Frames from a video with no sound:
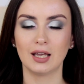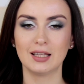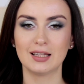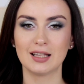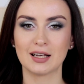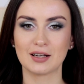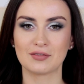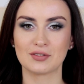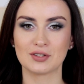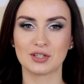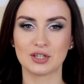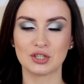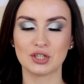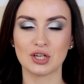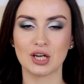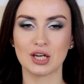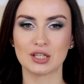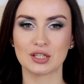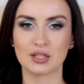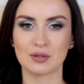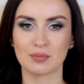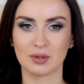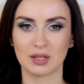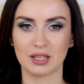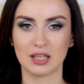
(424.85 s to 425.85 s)
Итак,
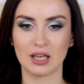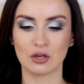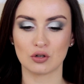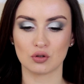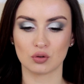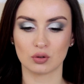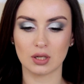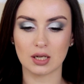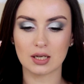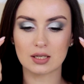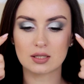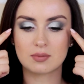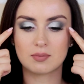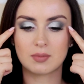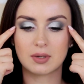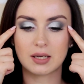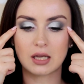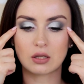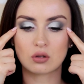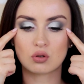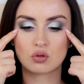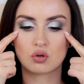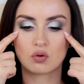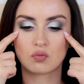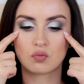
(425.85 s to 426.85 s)
возвращаясь к макияжу глаз,
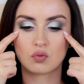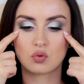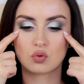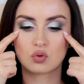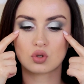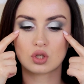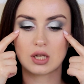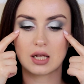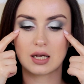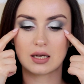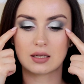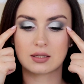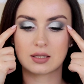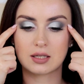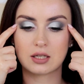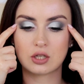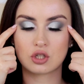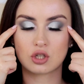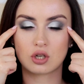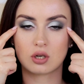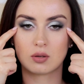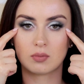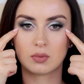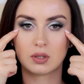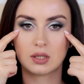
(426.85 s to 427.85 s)
моя тушевка ушла
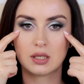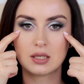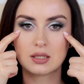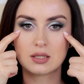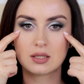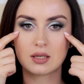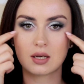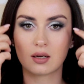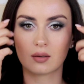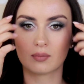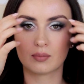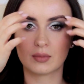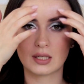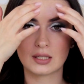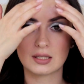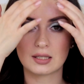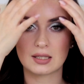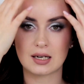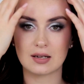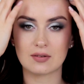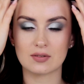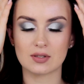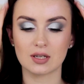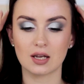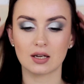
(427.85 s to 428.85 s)
слишком низко, мне не
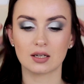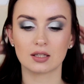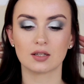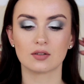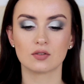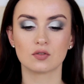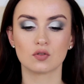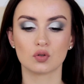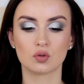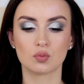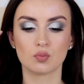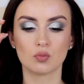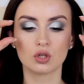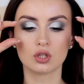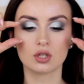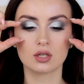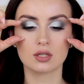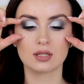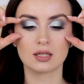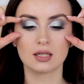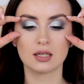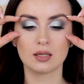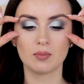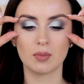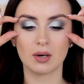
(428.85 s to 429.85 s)
нравится, как это все
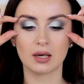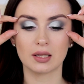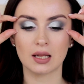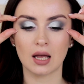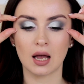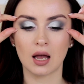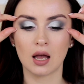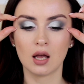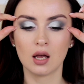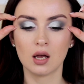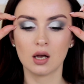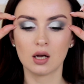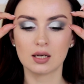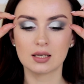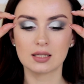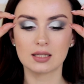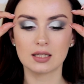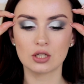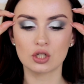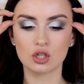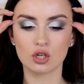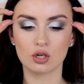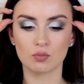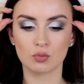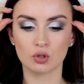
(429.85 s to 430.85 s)
смотрится, либо она
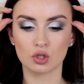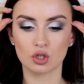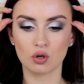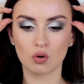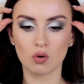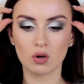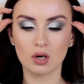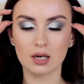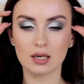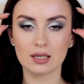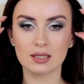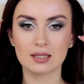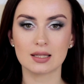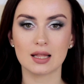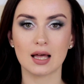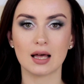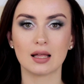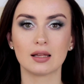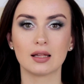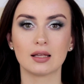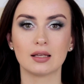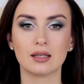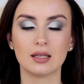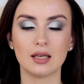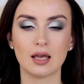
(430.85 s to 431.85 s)
слишком широкая
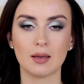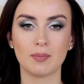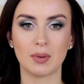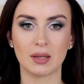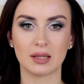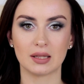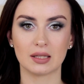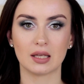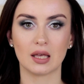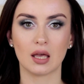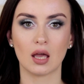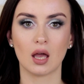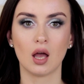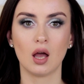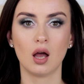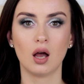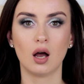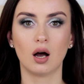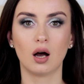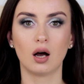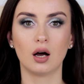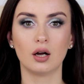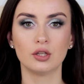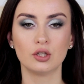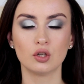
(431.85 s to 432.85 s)
стала, и опять-таки
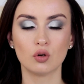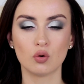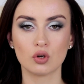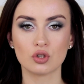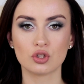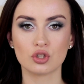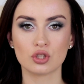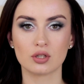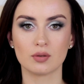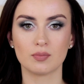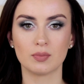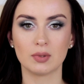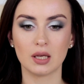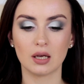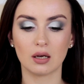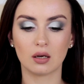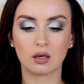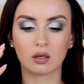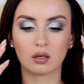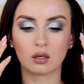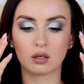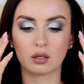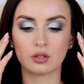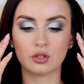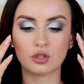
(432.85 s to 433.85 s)
а не хочется мне
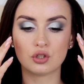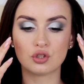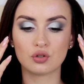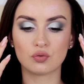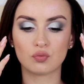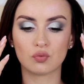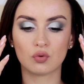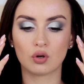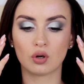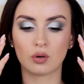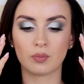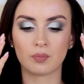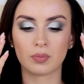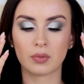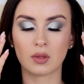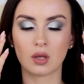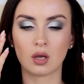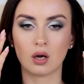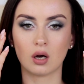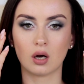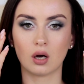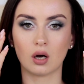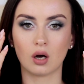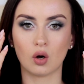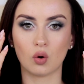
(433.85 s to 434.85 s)
ничего
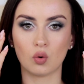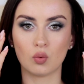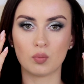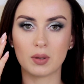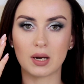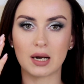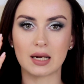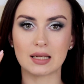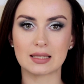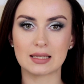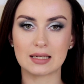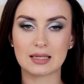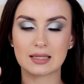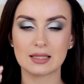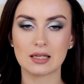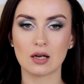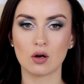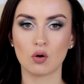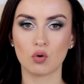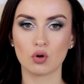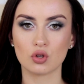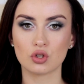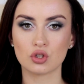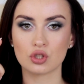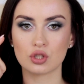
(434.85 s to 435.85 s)
а, убирать с лица,
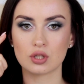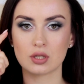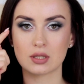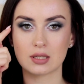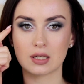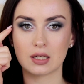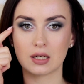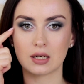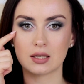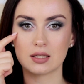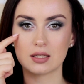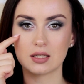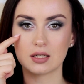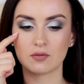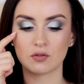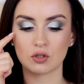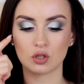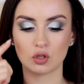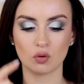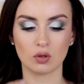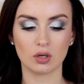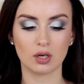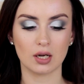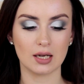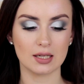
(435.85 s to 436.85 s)
хочется скорректировать
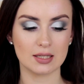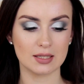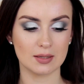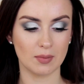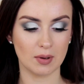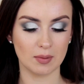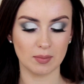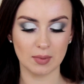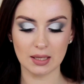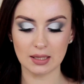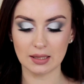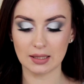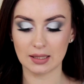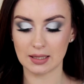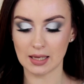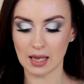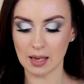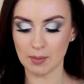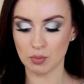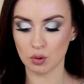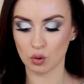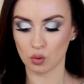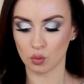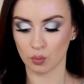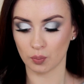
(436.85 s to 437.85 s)
только эти моменты, я
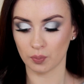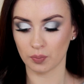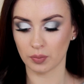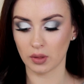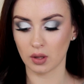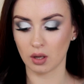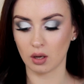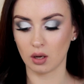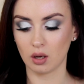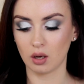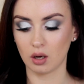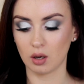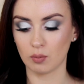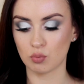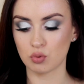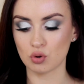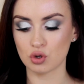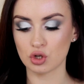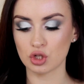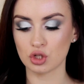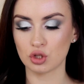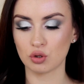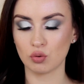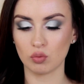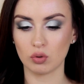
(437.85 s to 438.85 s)
беру
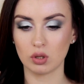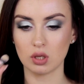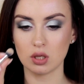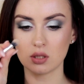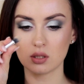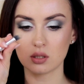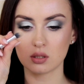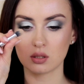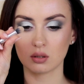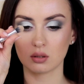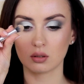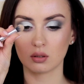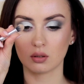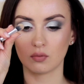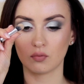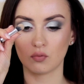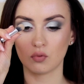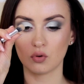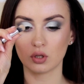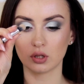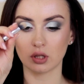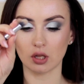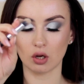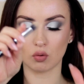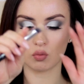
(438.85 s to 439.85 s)
пушистую кисть,
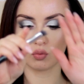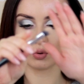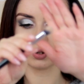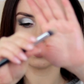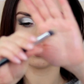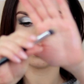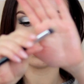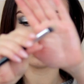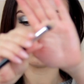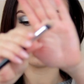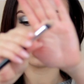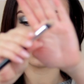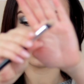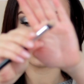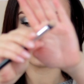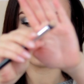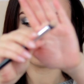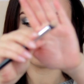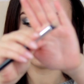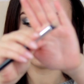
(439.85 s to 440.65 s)
вот такую, например, от